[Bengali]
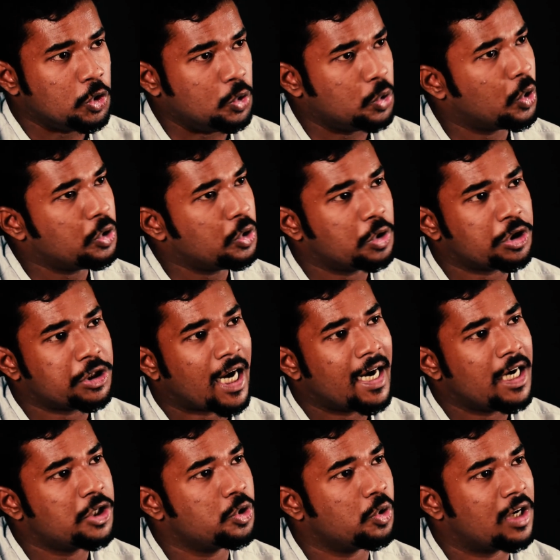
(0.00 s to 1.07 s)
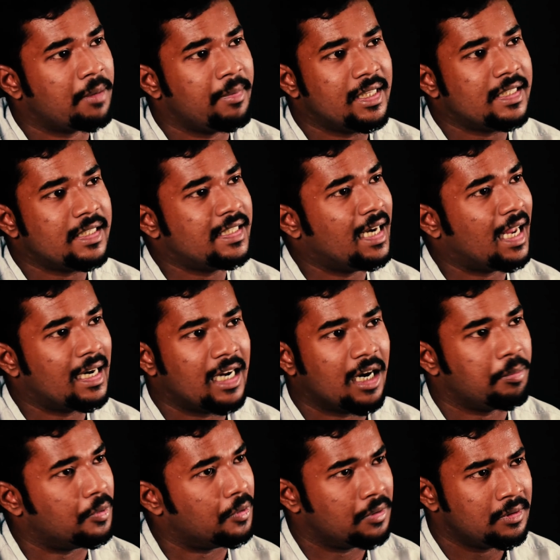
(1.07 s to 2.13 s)
দুরন্ত সারের চোখে বেঁধেছি লাল
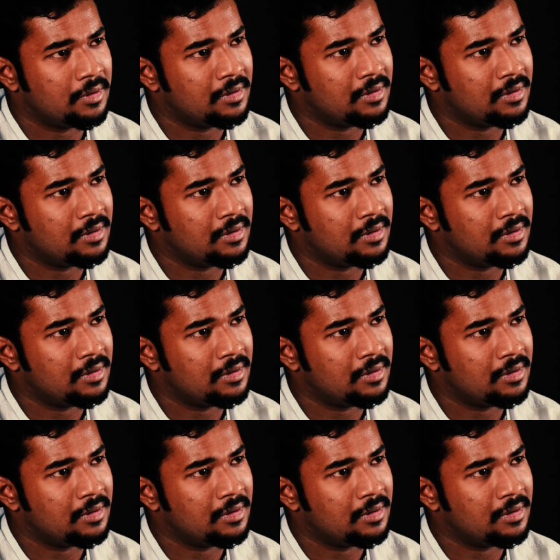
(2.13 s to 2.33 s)
কাপড়